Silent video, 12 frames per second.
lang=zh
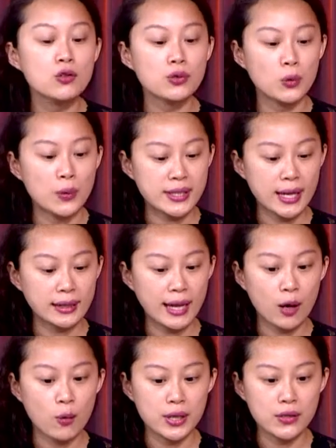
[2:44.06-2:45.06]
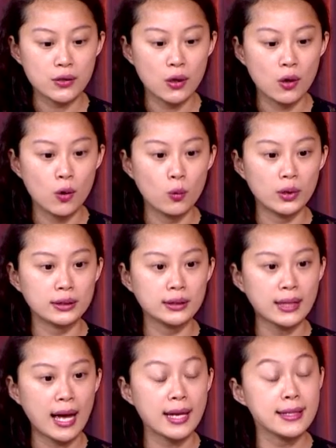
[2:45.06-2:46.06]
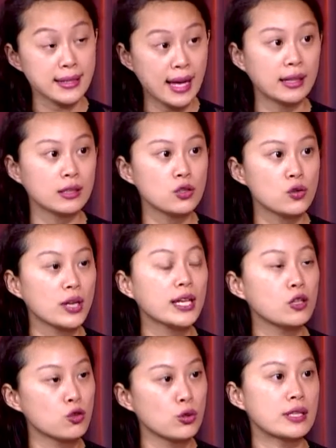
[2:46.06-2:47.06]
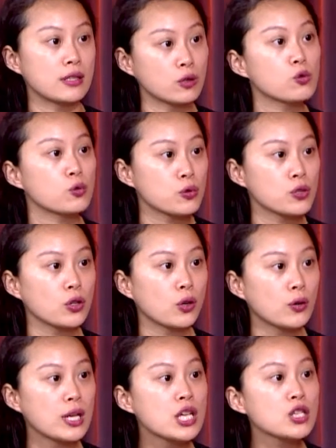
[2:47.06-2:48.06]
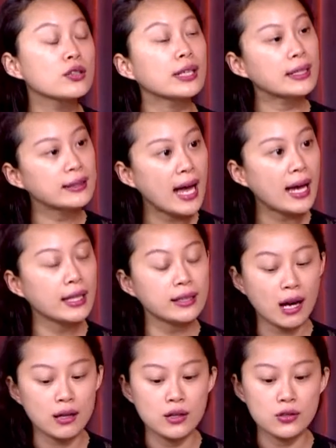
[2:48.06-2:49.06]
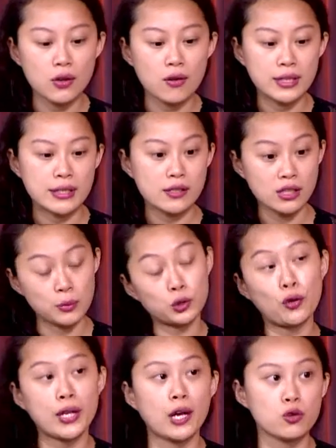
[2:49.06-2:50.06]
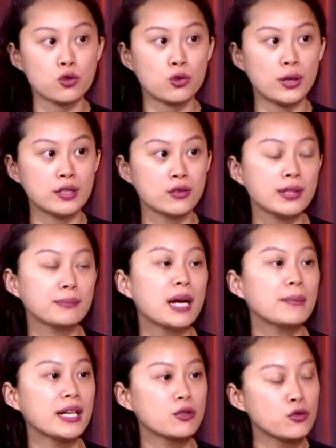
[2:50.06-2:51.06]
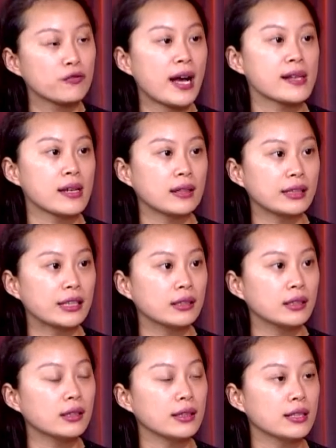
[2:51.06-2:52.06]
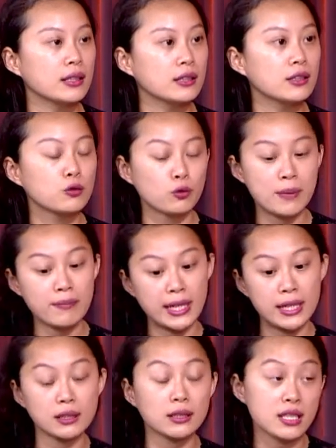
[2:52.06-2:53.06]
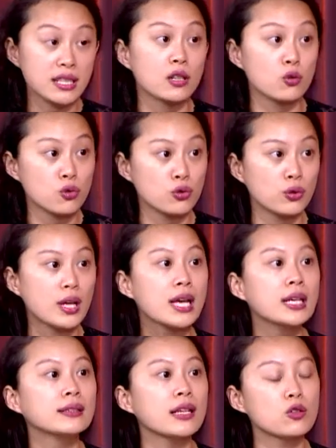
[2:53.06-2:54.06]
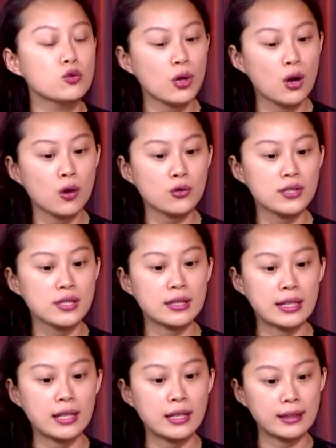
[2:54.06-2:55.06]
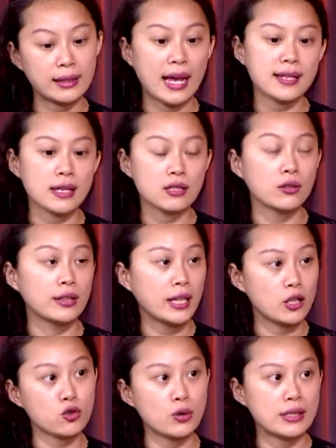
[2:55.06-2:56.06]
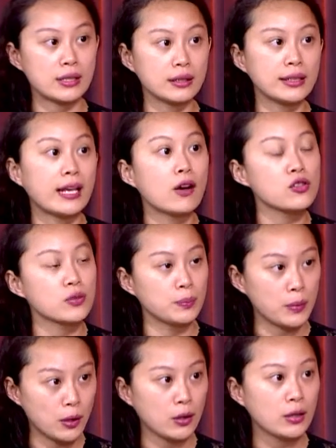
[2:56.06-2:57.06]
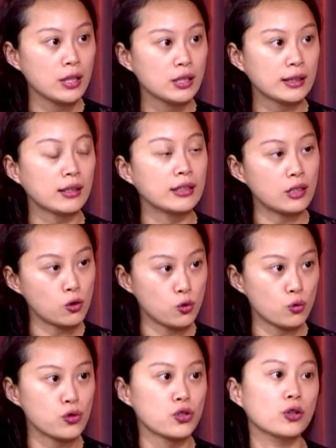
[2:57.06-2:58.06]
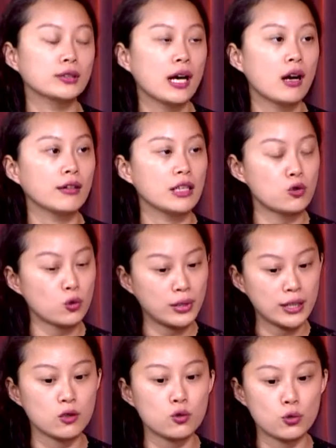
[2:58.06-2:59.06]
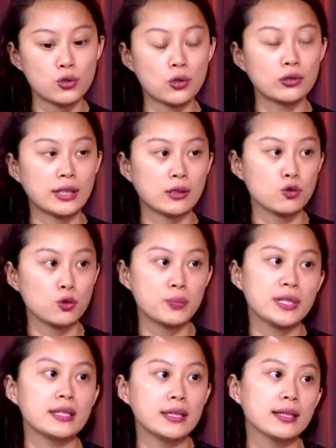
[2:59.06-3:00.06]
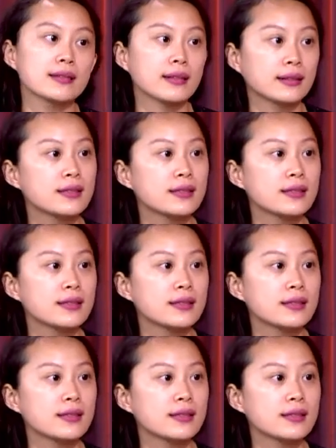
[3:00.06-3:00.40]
所以我在台湾的时候，我大三就可以选择主修，就当大一大二的时候，你是什么都要学，就是慢慢去发展你的一个对每一个的兴趣。嗯，那最后就是你可以大三之后，你可以选择你要什么。当你的主修，然后以做那个主修当做毕业这样